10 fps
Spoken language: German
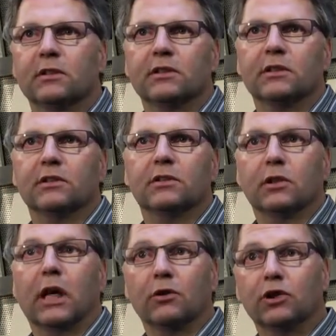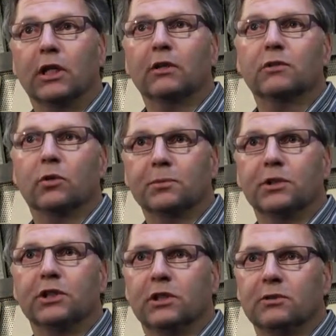dass das ausschaut
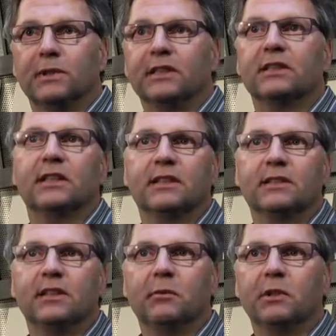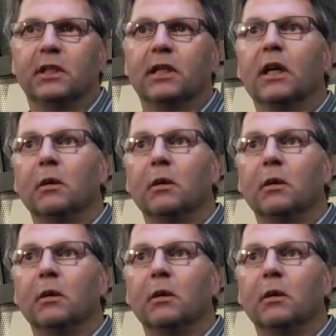optisch, als wäre es eine 6 cm